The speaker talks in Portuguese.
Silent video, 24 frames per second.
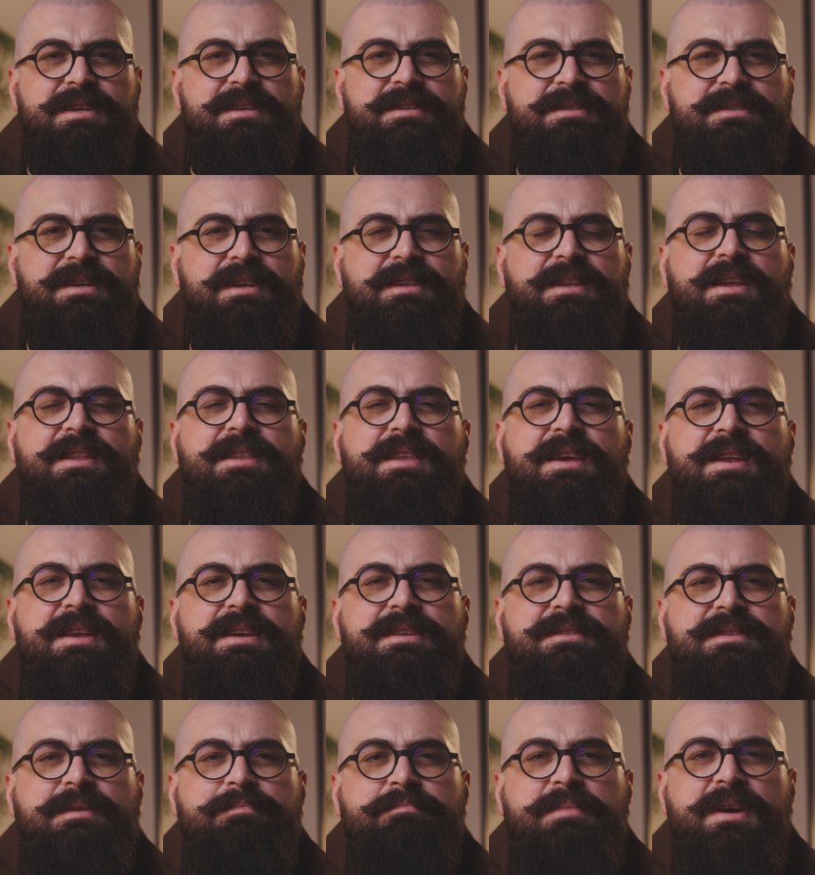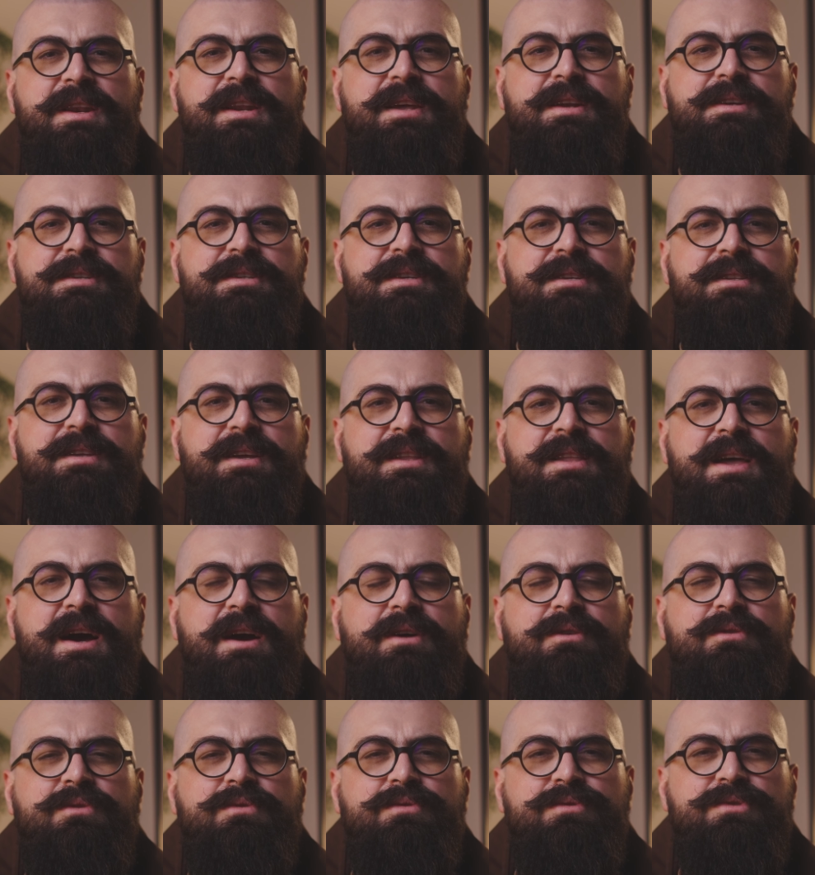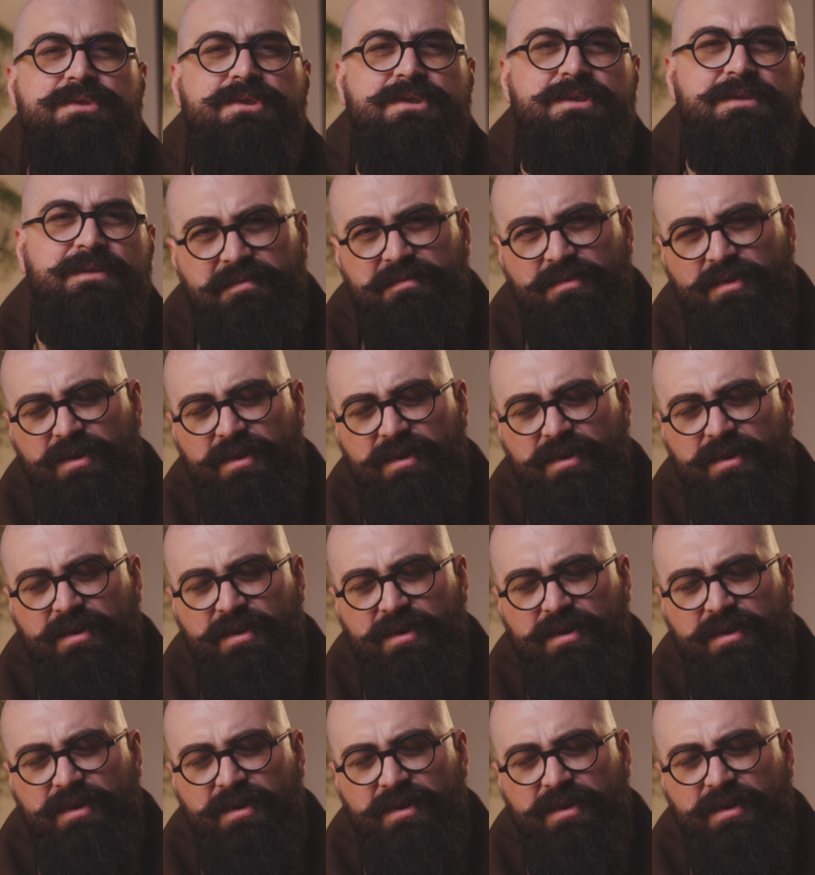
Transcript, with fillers: Santa Teresa Benedita da Cruz,